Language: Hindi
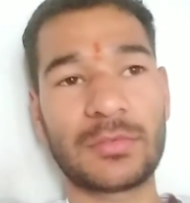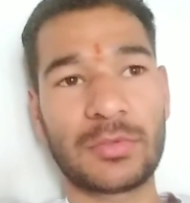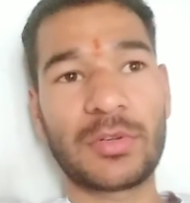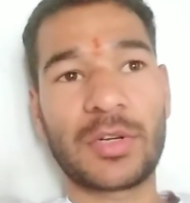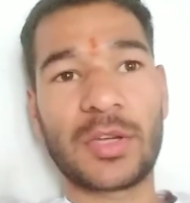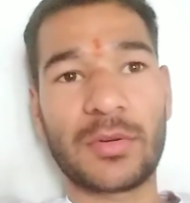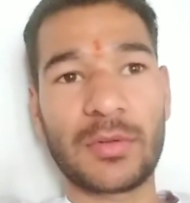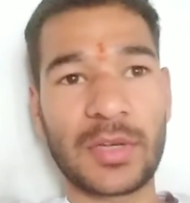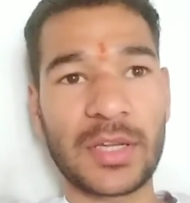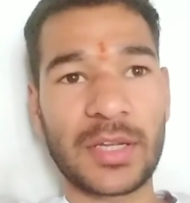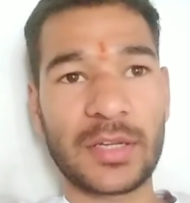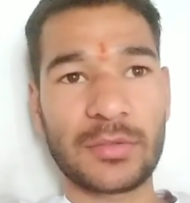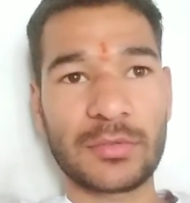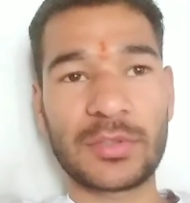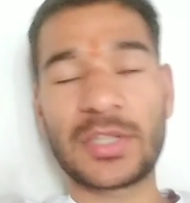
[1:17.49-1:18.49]
थोड़े ओले
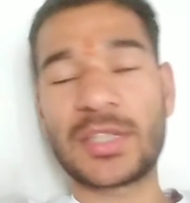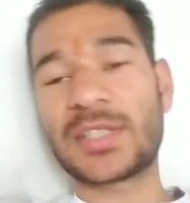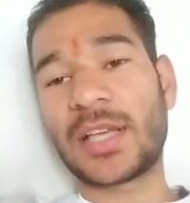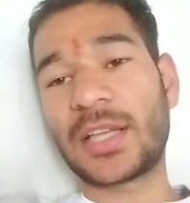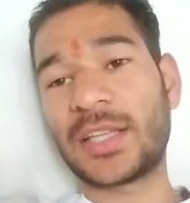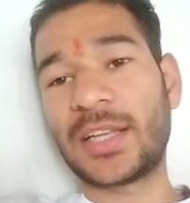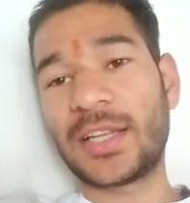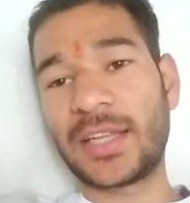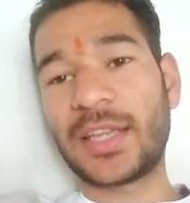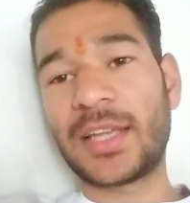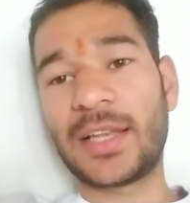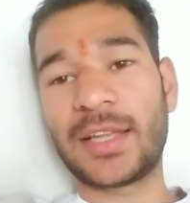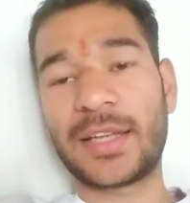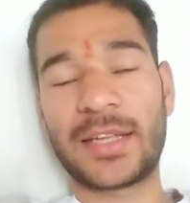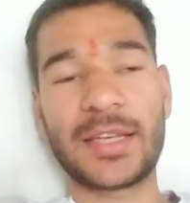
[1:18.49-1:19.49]
उतने ज़्यादा नहीं
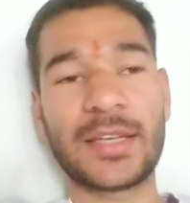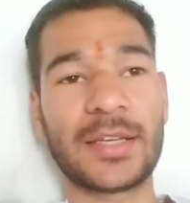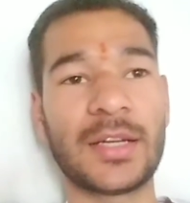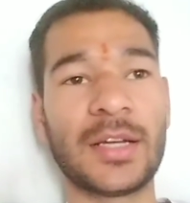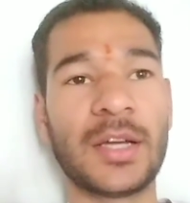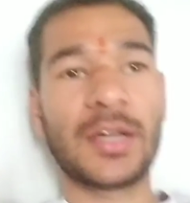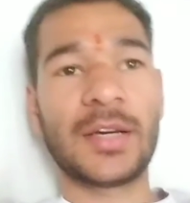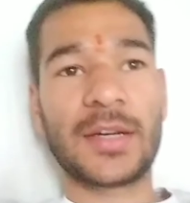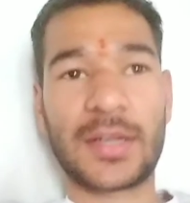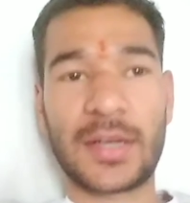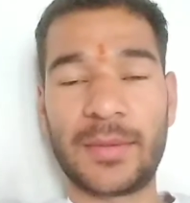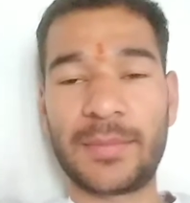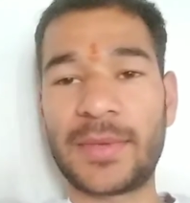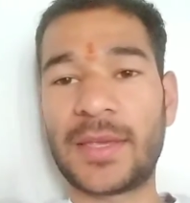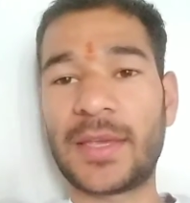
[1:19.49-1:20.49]
है लेकिन
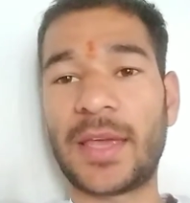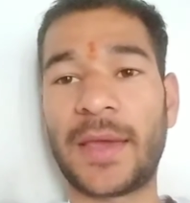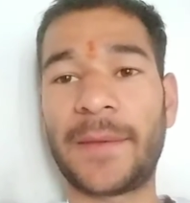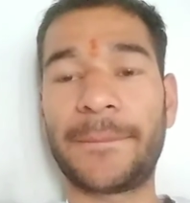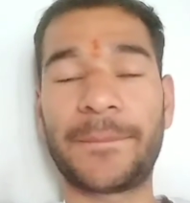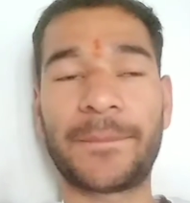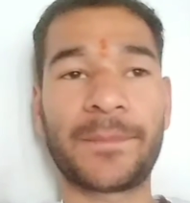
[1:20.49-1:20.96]
कम ही है